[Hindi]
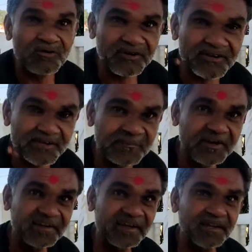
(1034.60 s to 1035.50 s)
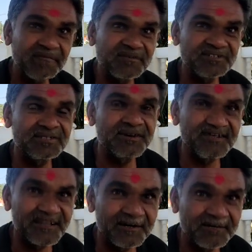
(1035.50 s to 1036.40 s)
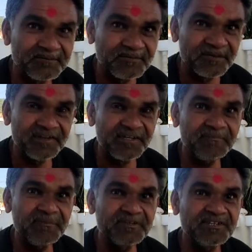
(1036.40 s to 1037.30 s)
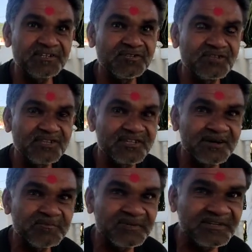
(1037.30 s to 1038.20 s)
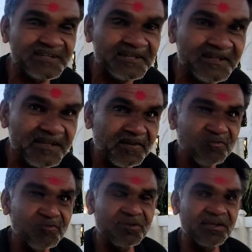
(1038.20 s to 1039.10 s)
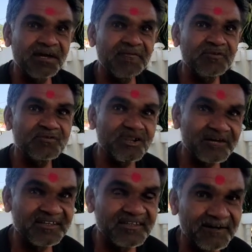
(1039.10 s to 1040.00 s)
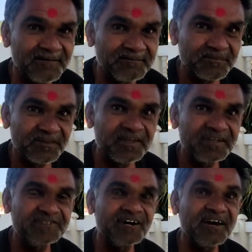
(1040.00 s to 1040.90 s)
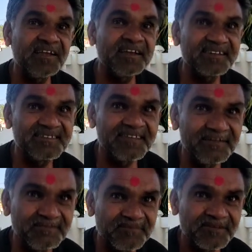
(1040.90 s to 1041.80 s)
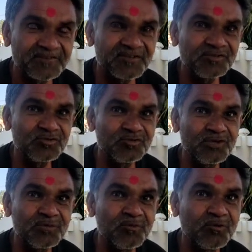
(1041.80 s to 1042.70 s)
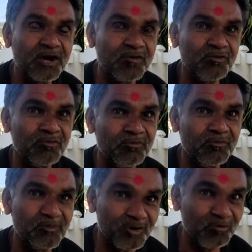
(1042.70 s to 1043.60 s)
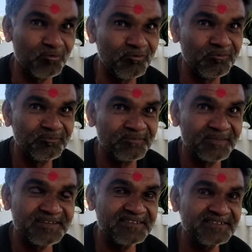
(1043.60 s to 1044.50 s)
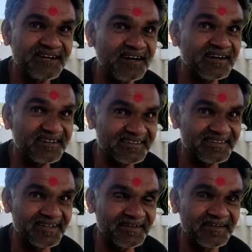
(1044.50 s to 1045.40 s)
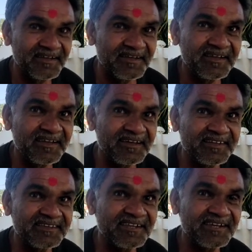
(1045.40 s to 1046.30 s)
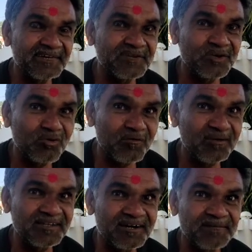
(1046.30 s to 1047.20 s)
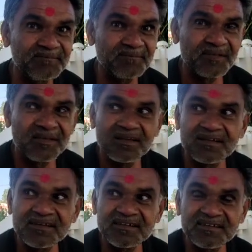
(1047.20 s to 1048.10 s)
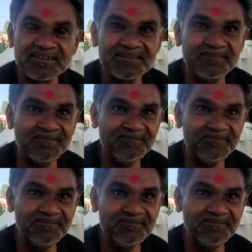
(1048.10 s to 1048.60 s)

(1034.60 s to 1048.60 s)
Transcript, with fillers: और इनकी बहन का नाम कृष्णबाई था इनकी पत्नी जो थी धर्म पत्नी उनका नाम यशोदाबाई था इनके चार लड़के थे सद्दू दीपू कालू भोलू ऐसे चार लड़के थे इनके नाते के नाम दलू बाबा था ये